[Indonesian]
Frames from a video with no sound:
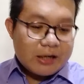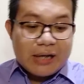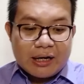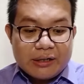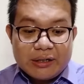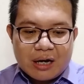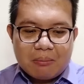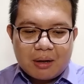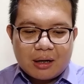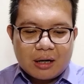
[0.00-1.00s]
yang
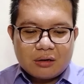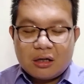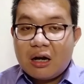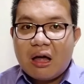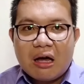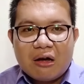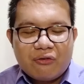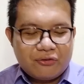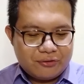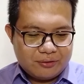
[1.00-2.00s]
dinamakan
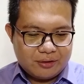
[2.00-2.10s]
love